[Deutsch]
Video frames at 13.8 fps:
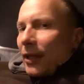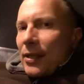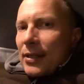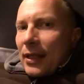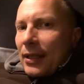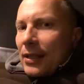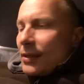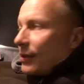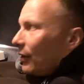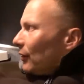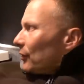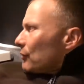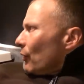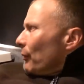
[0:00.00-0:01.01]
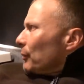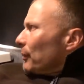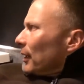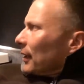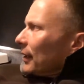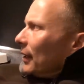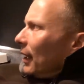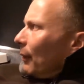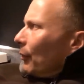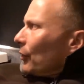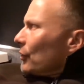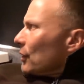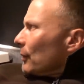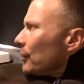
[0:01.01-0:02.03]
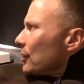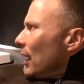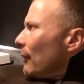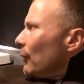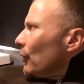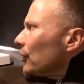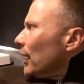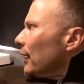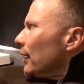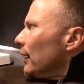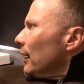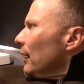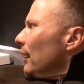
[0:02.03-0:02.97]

weil das geht jetzt hier zwar mit Batterie, aber ich habe das Kabel noch dran,